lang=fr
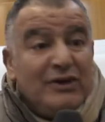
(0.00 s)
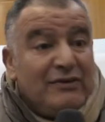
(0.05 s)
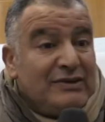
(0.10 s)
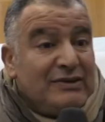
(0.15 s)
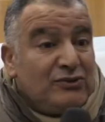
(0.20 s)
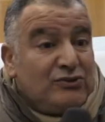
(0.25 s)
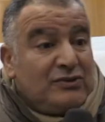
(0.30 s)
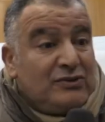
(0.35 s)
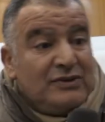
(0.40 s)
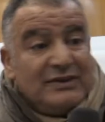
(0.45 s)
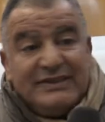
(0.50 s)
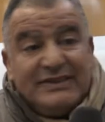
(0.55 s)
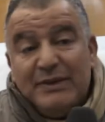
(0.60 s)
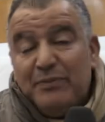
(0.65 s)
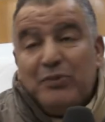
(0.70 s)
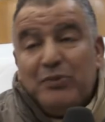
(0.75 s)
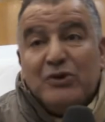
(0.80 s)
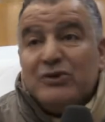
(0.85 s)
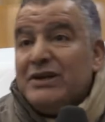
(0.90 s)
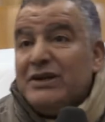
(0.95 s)
il y avait
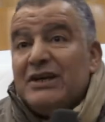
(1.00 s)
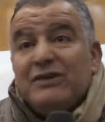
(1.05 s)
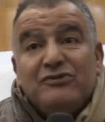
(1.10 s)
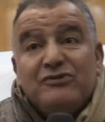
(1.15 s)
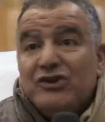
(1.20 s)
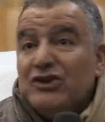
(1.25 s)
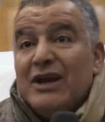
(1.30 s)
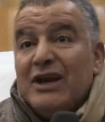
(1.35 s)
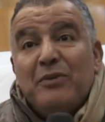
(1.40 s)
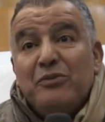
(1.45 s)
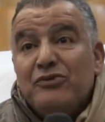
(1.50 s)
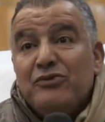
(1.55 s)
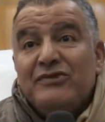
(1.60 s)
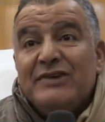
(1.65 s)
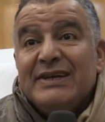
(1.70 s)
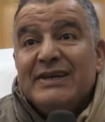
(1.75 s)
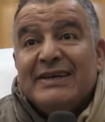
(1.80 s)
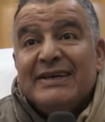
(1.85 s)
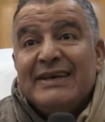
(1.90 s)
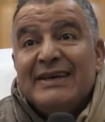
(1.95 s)
ses potes qui faisaient de la
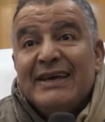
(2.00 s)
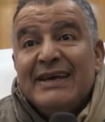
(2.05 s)
musique